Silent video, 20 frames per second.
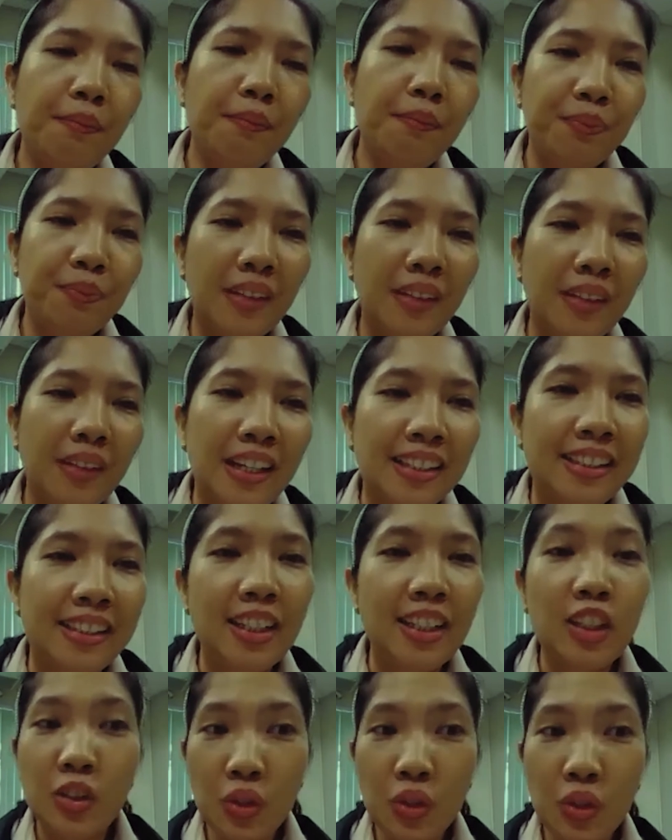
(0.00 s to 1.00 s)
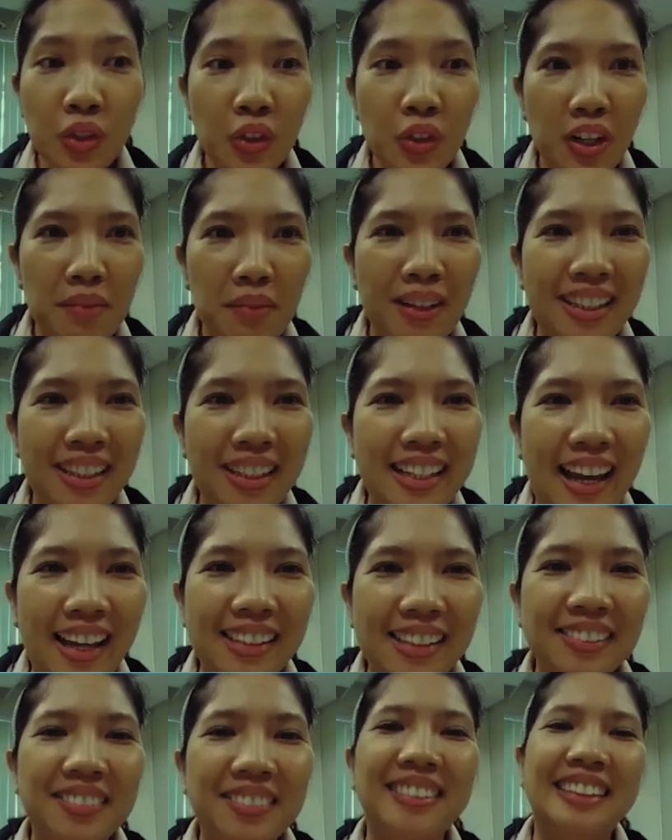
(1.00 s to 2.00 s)
since new normal na,
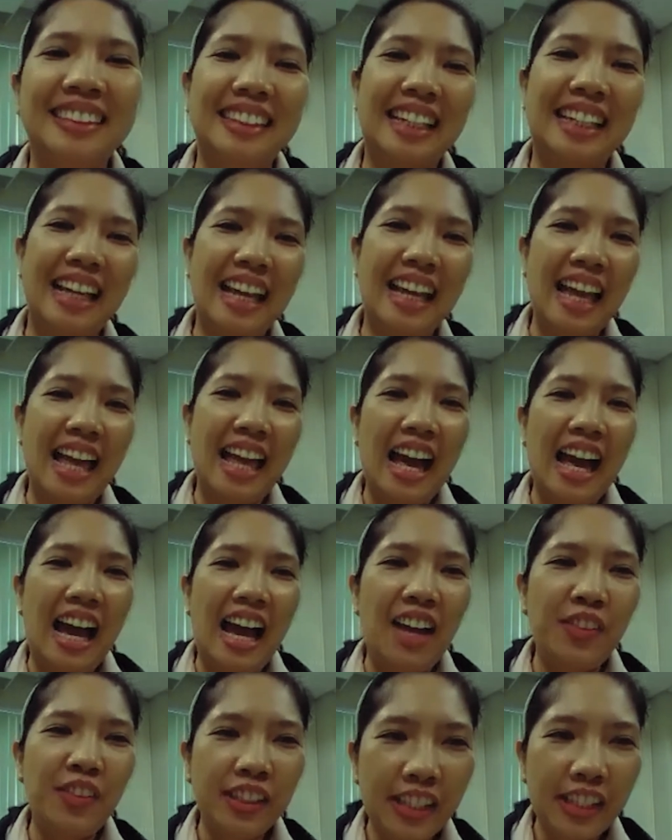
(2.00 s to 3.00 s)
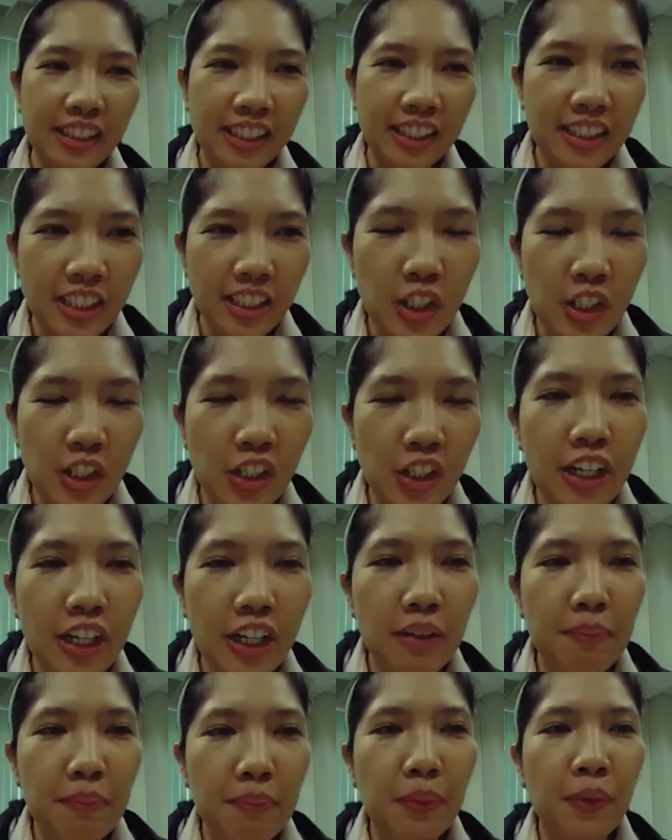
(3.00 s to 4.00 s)
ah, nagta-transition na rin
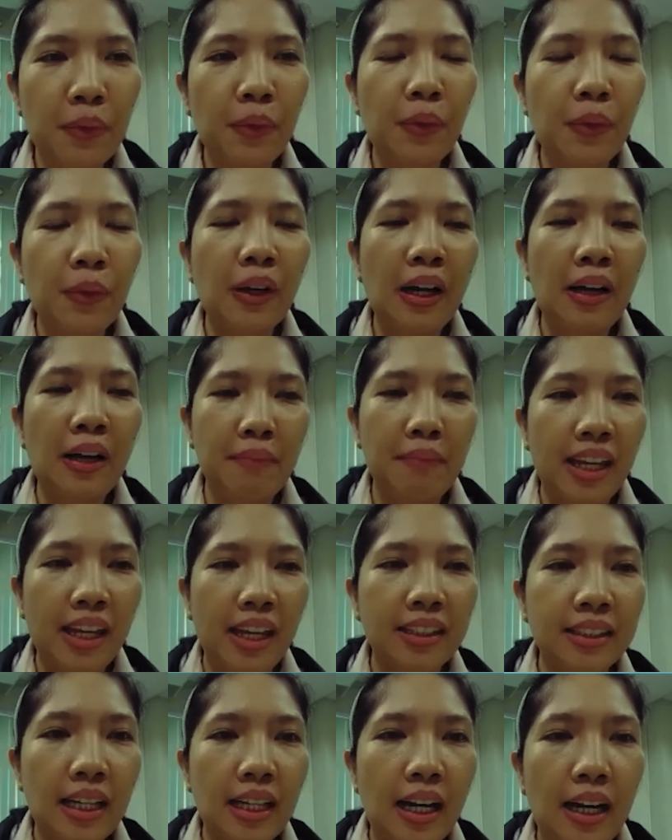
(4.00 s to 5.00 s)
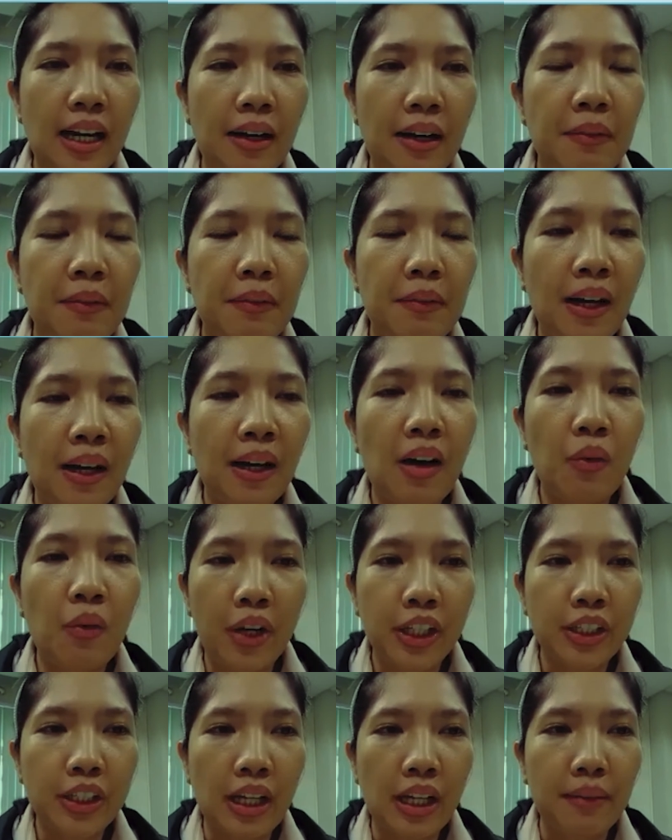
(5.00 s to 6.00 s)
po kami sa mga
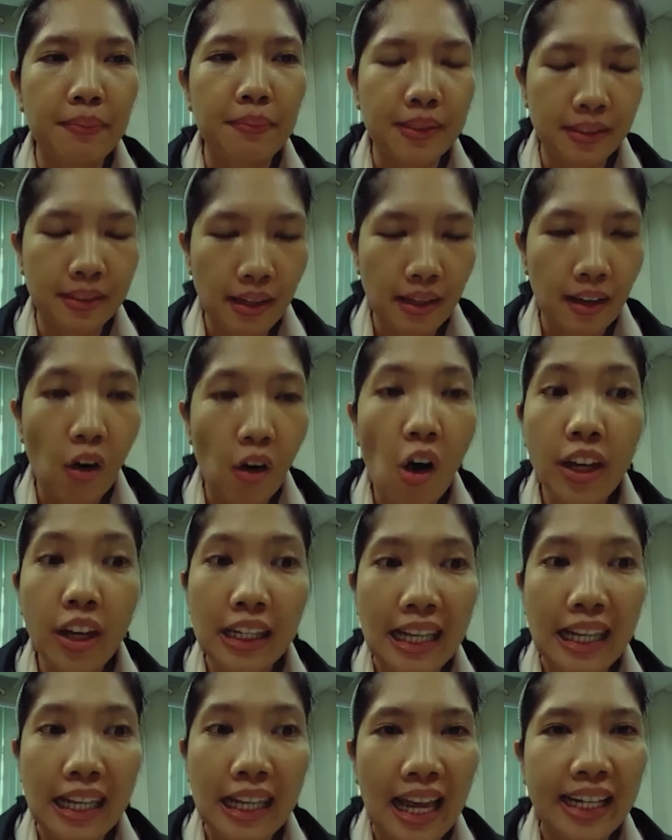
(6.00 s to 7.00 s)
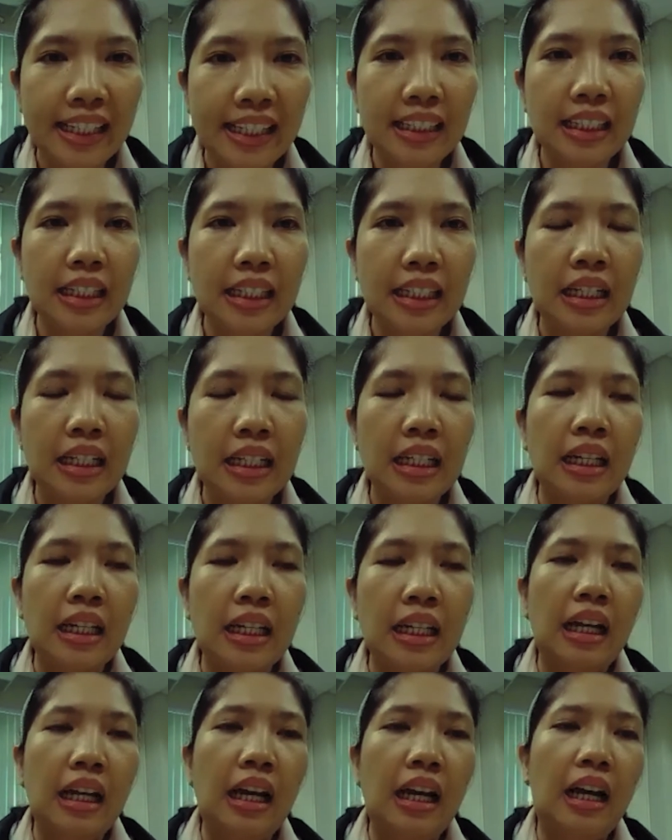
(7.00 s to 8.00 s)
workshops ng online
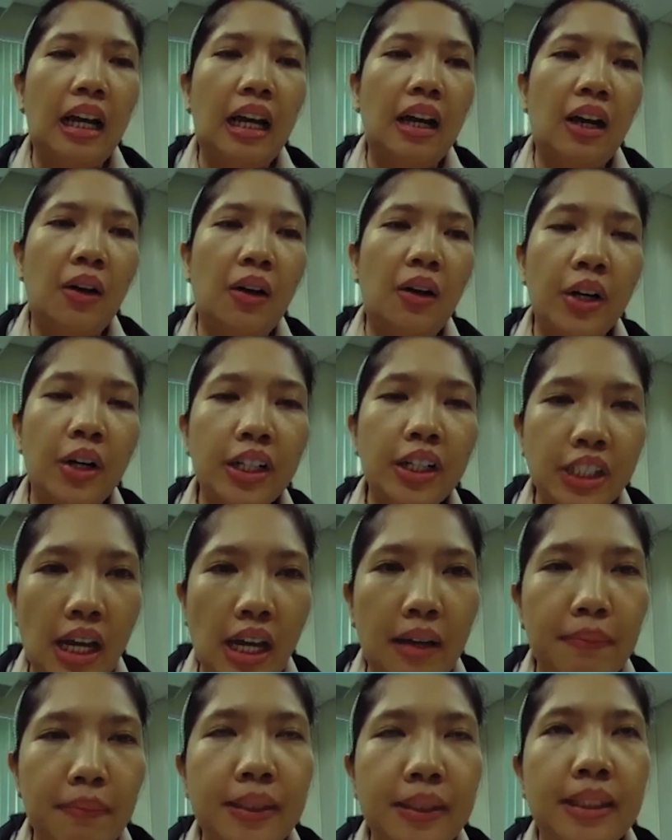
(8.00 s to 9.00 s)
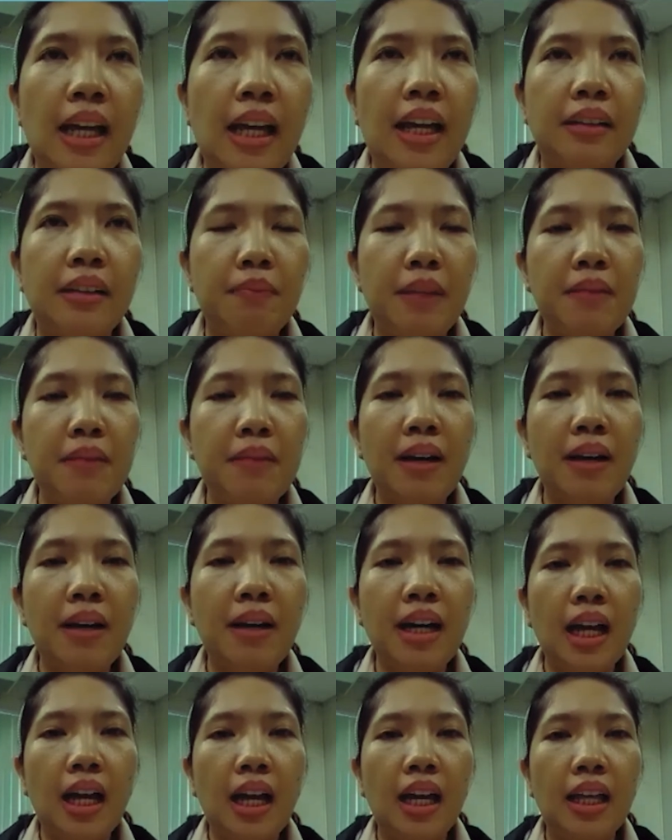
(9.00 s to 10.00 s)
uh, workshops at may
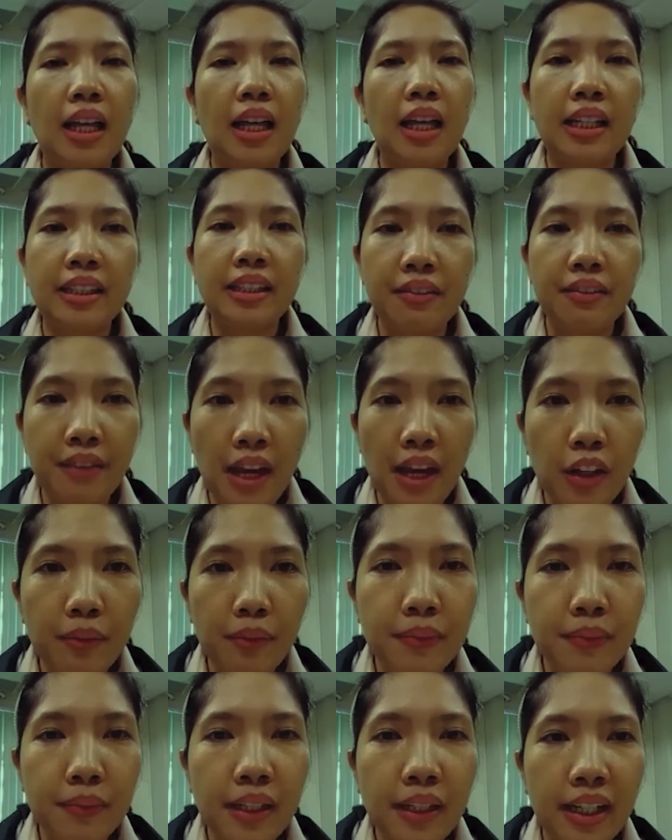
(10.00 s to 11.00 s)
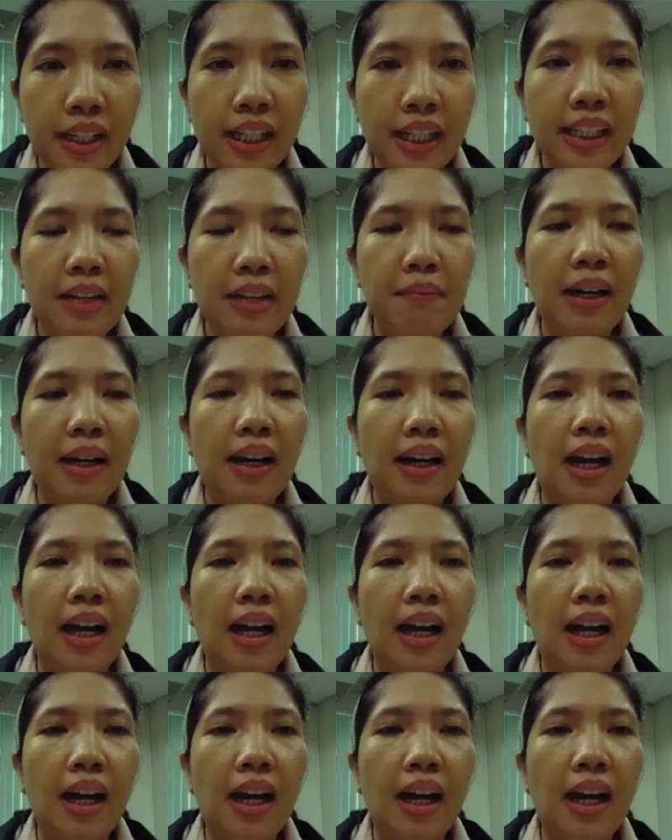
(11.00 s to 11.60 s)
mga na-develop na rin na mga